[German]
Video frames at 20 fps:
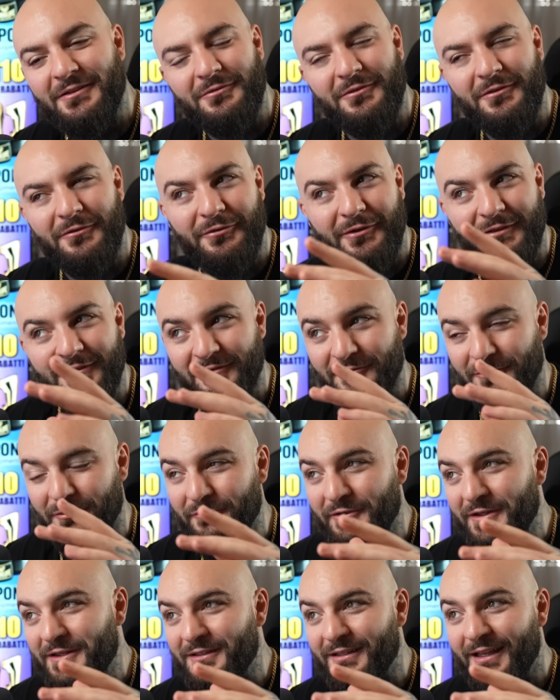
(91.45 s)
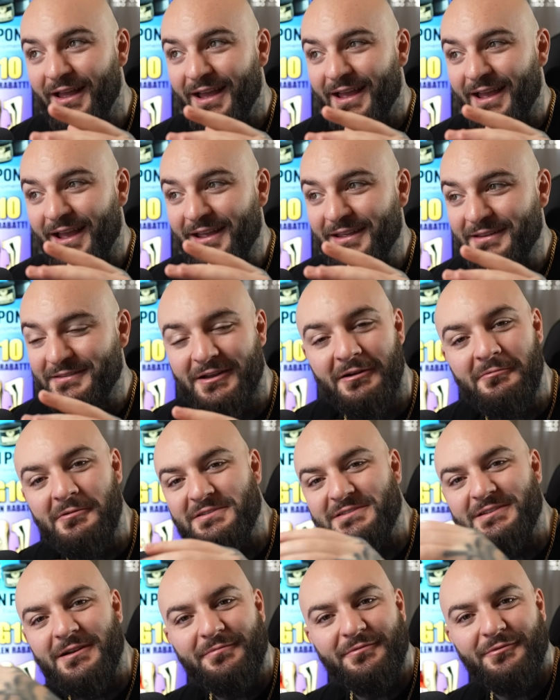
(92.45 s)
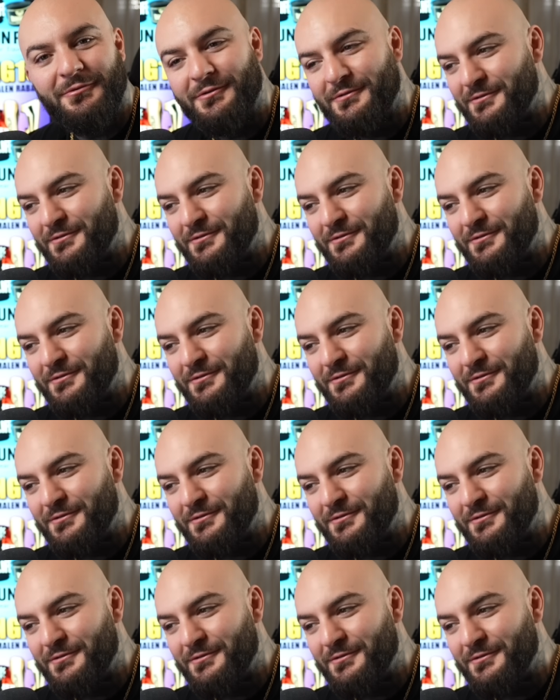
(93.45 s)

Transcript: Und so von, von wegen, ey, damals gab es so